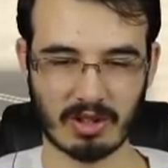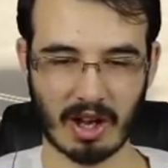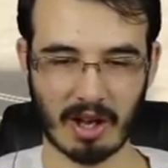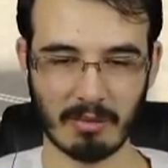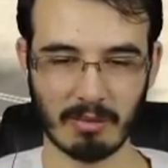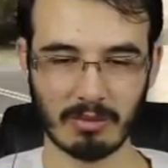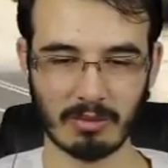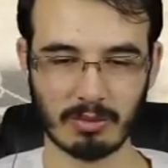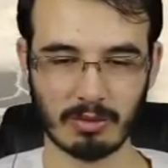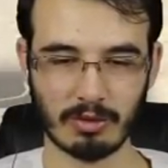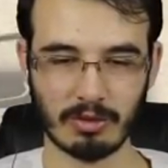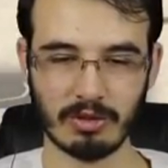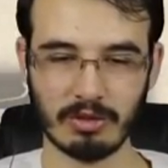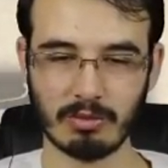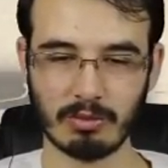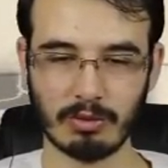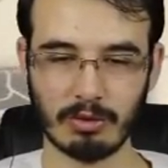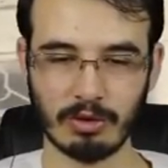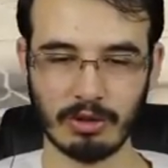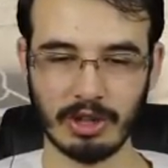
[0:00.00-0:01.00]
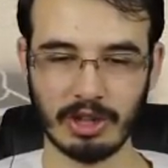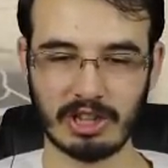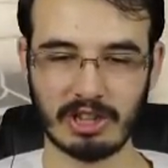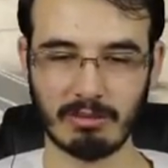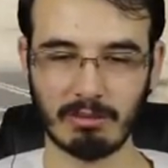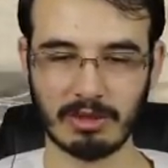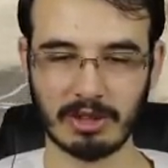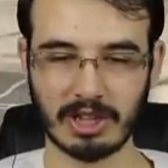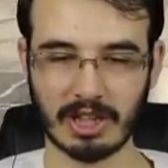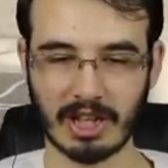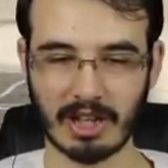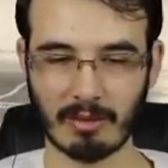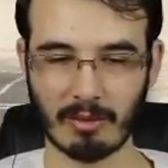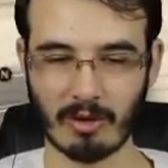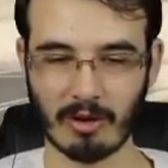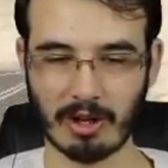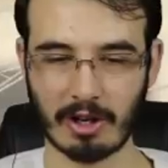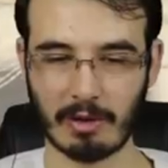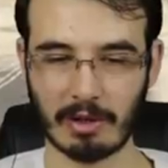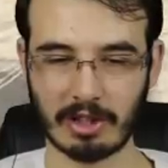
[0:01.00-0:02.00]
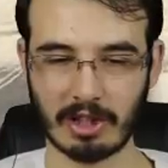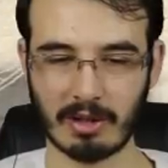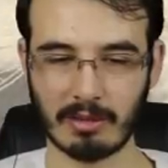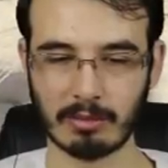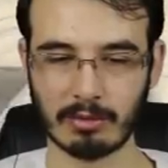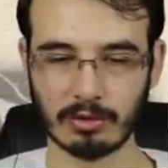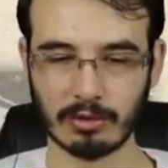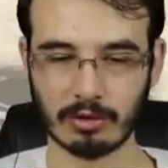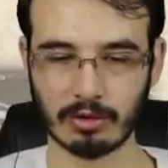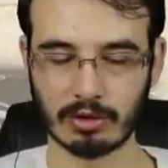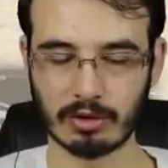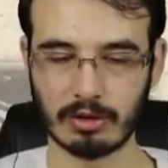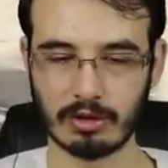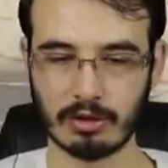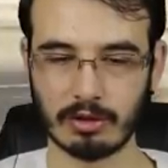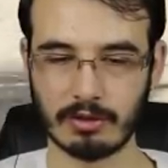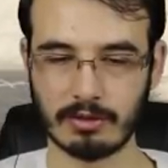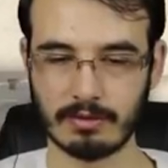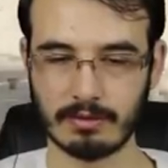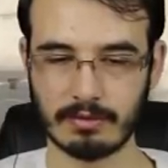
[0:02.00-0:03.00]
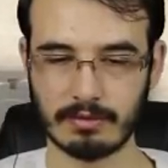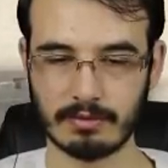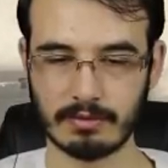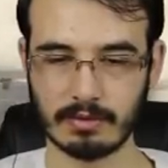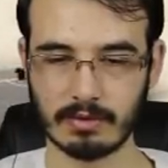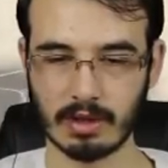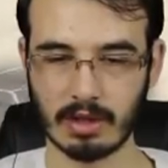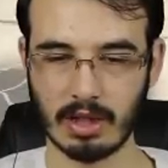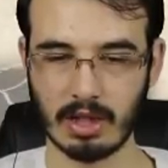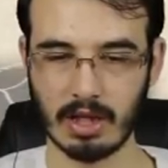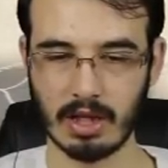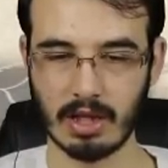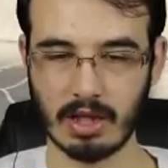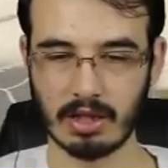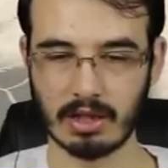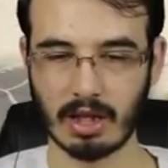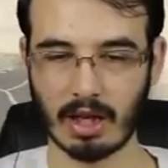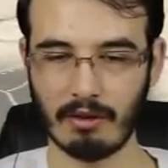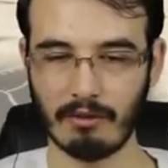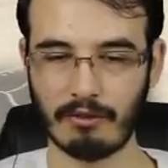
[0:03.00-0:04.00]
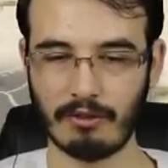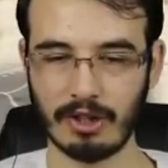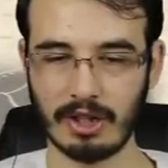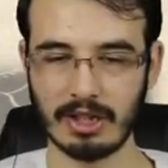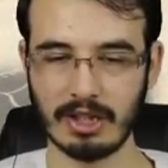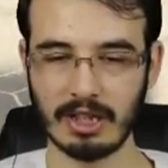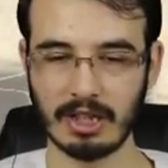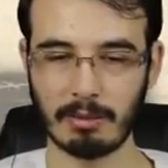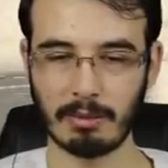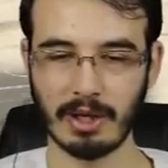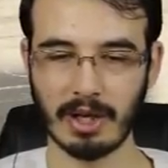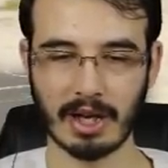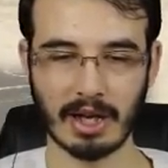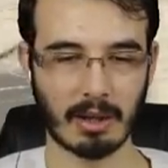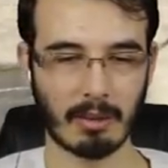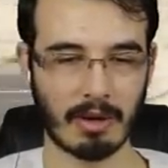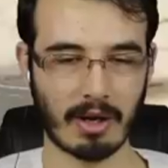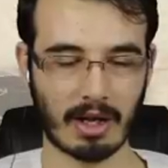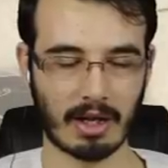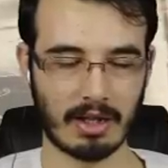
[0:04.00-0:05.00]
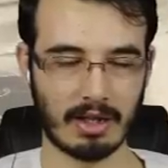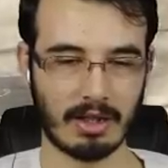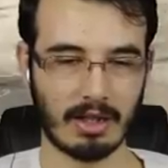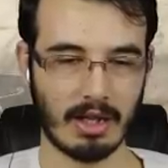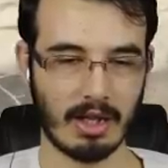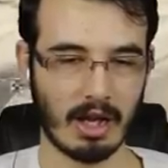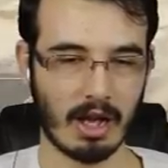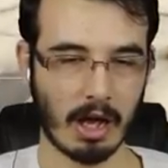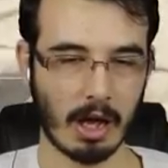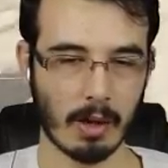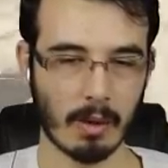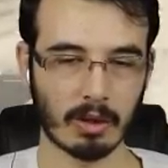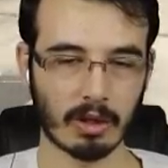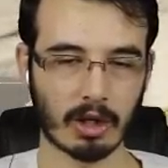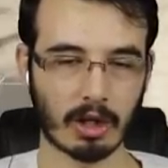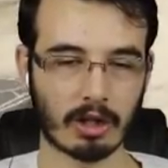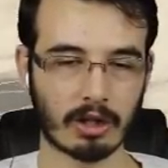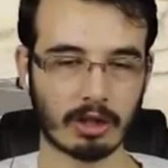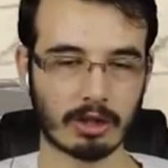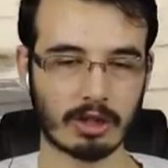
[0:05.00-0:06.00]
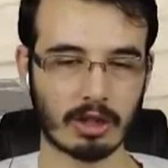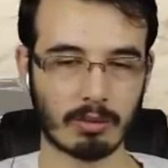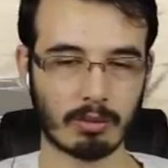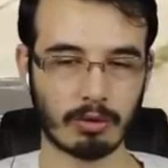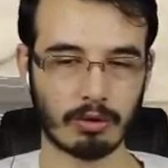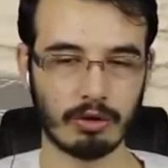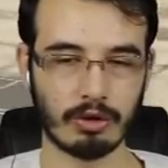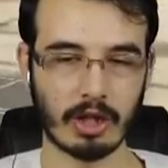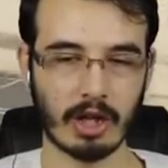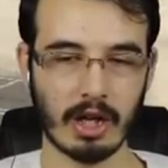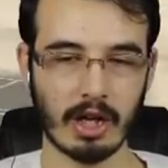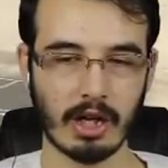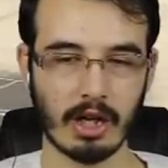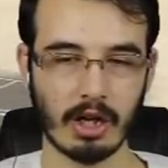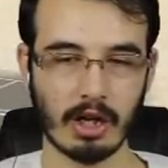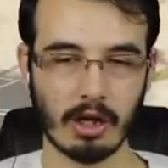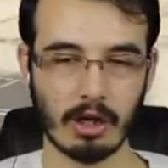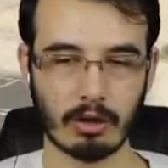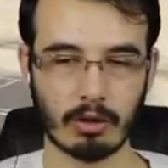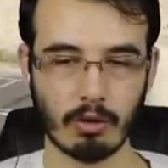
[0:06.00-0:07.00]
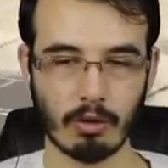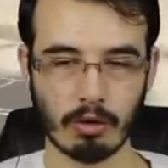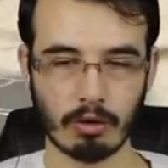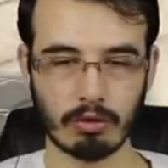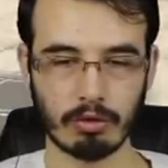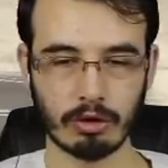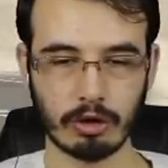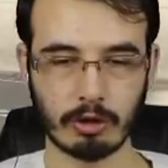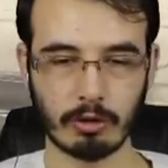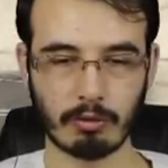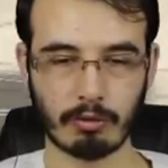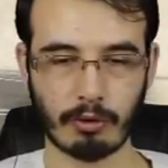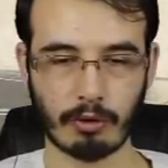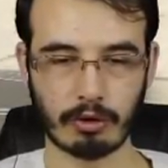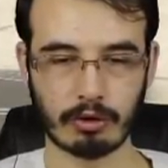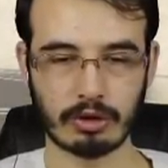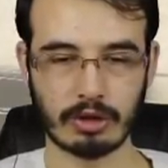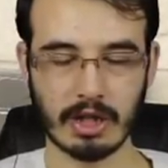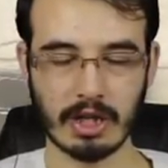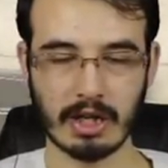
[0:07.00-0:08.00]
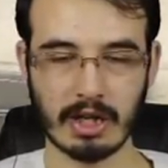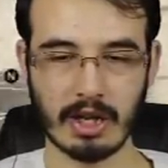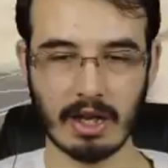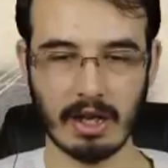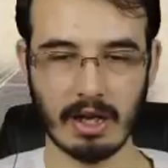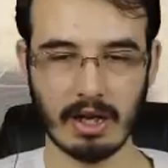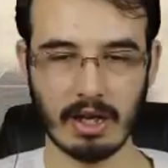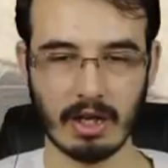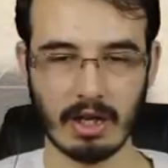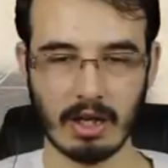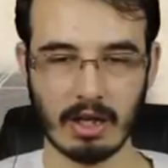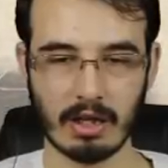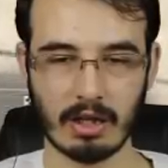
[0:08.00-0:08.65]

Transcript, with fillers: Tam bunun, bunun içinmiş yani bu araba. Tam bunluk. Tam Freddy'lik bir araba. Evet arkadaşlar bugün de gördüğünüz gibi Foxy'lerle